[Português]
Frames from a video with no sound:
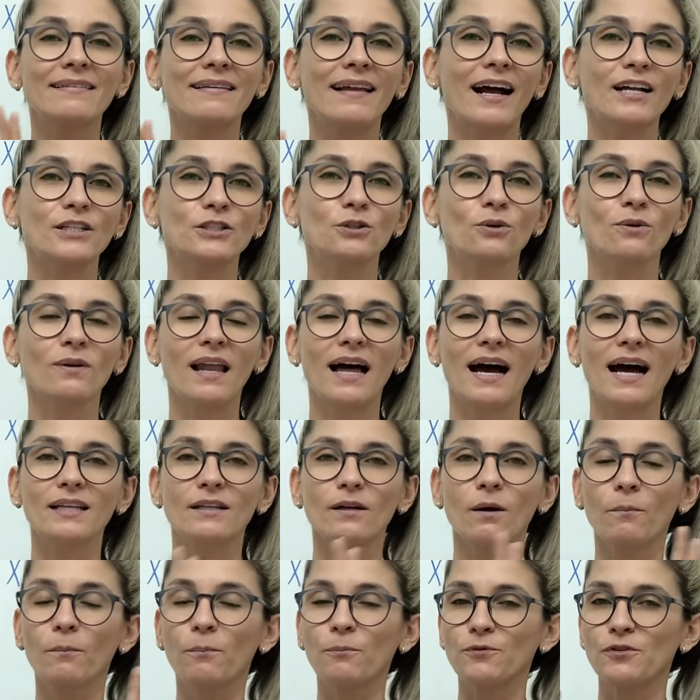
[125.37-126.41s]
tá de um lado é
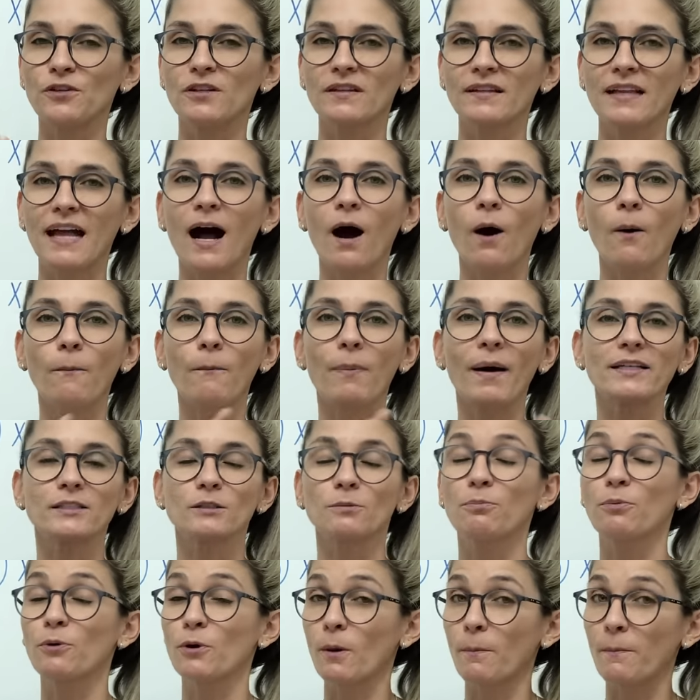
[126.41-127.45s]
um sinal, passo
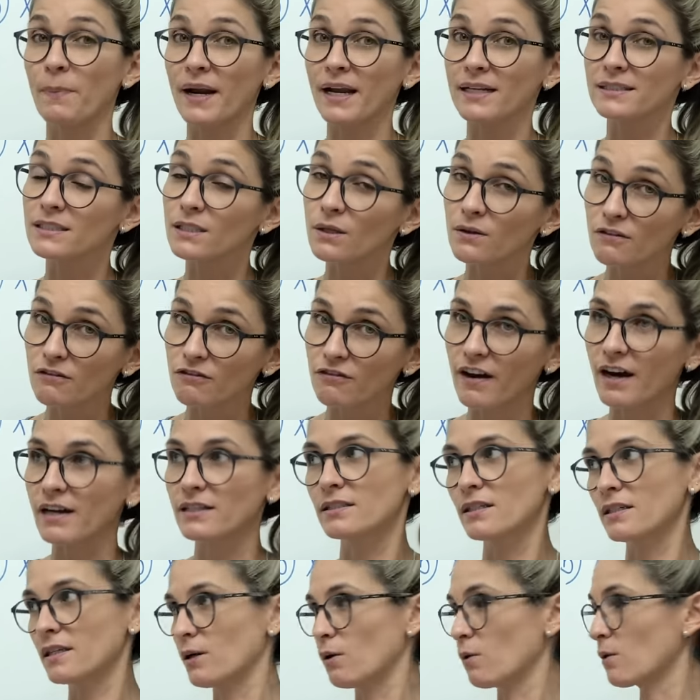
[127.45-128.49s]
por operação inversa,
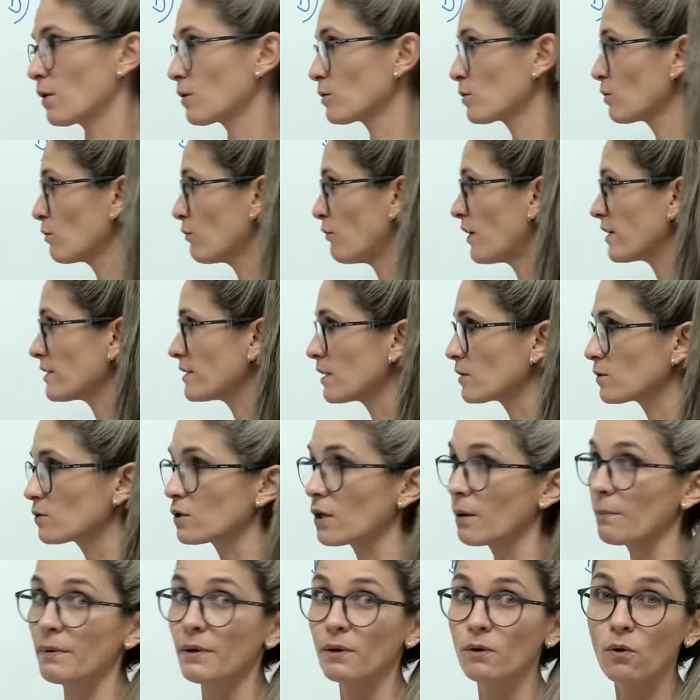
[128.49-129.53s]
que é o que eu estou fazendo
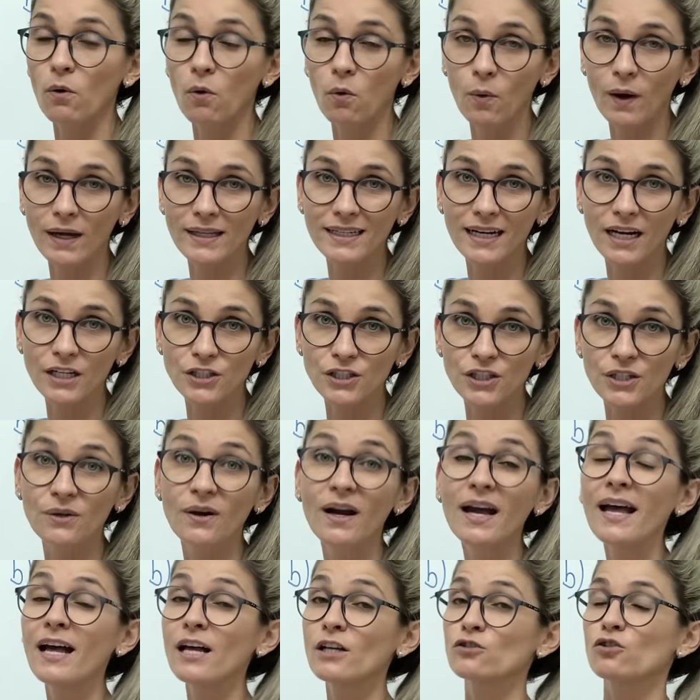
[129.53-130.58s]
também com o quadradinho.
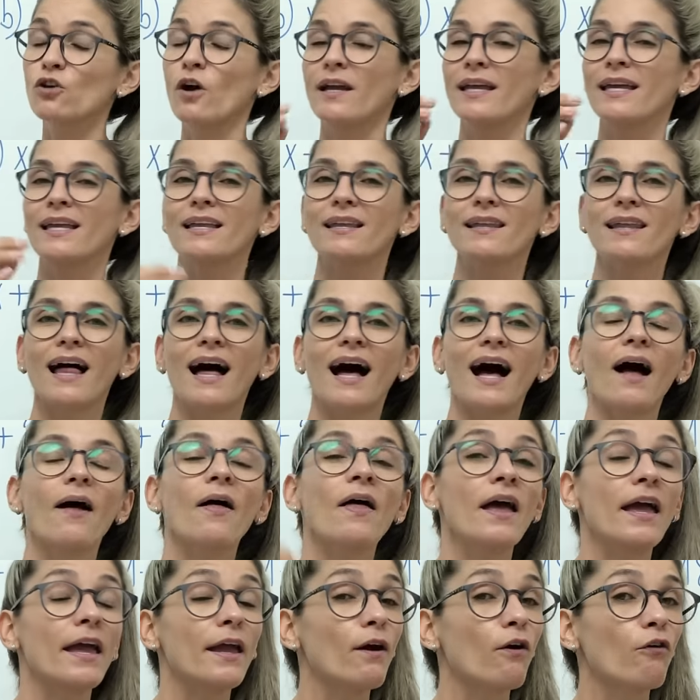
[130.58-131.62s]
Só que lá
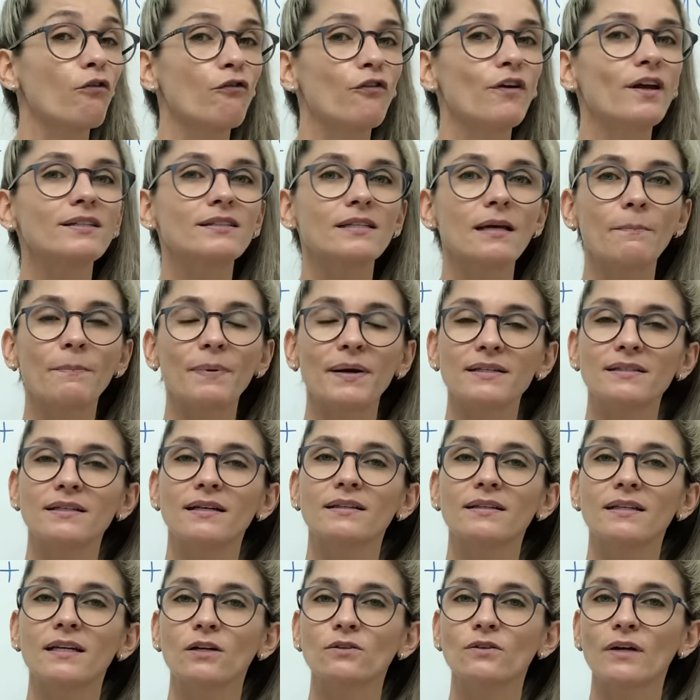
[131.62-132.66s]
eu fiz
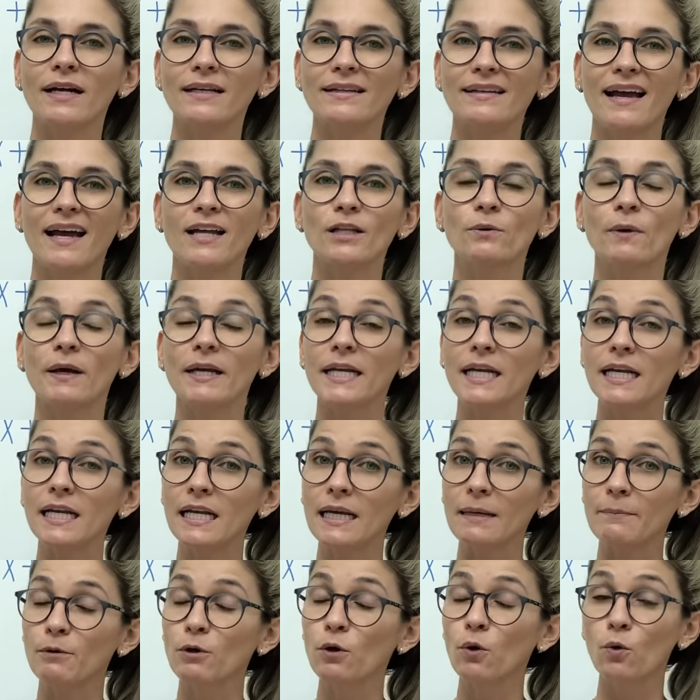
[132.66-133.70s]
representando a ideia do
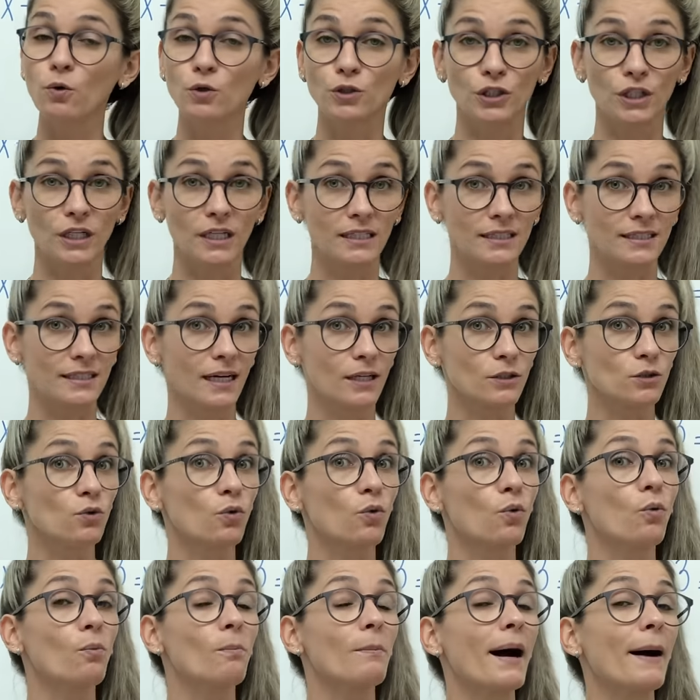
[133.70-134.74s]
equilíbrio, utilizando
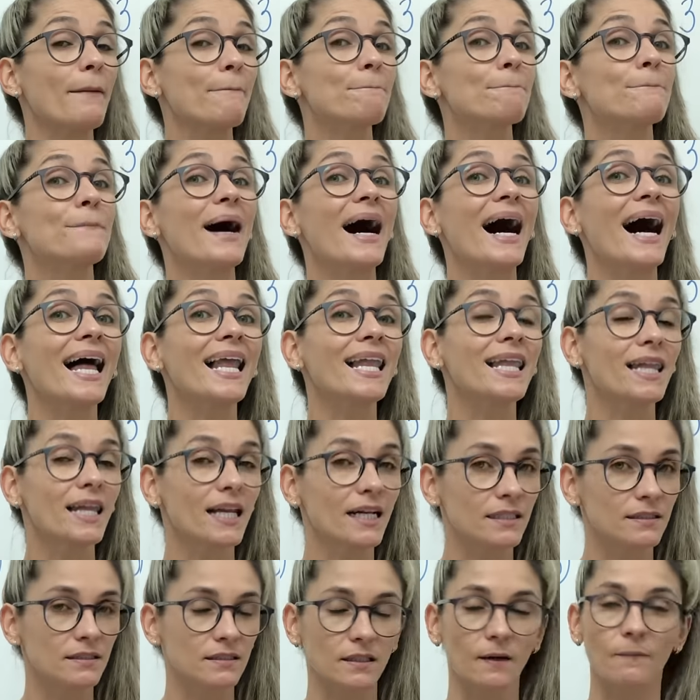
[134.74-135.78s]
uma
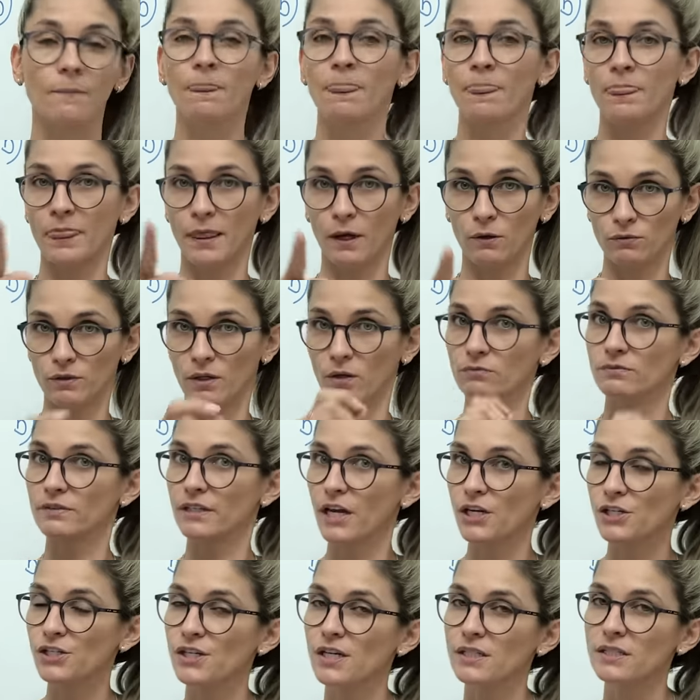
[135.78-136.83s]
balança. Então não
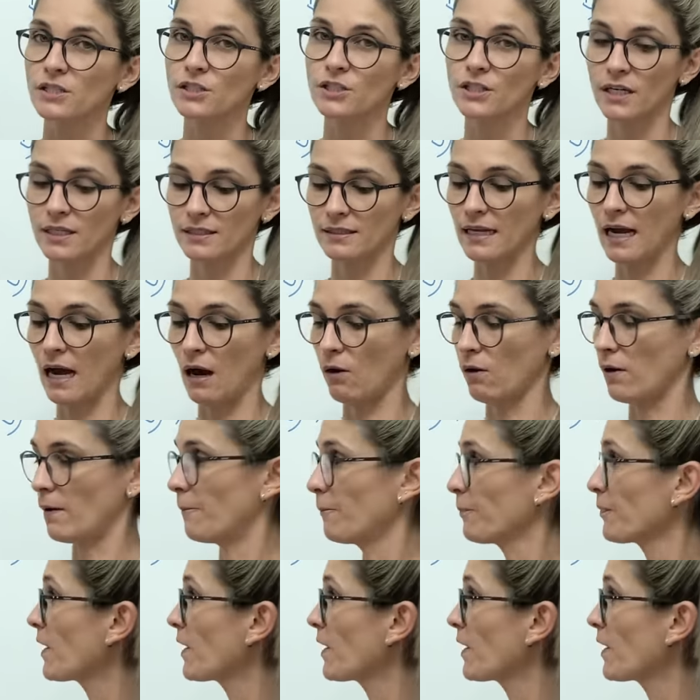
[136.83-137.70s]
deixe de assistir esta aula.